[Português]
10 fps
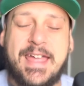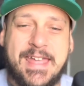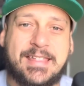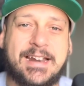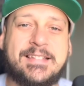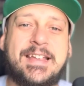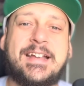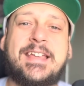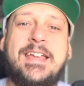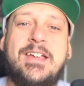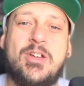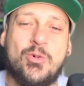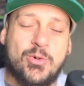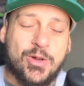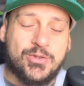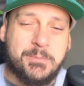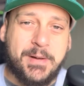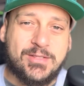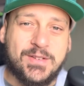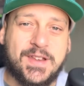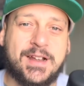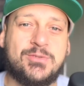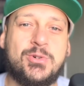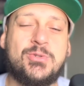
e trazendo aqui o nosso patrocinador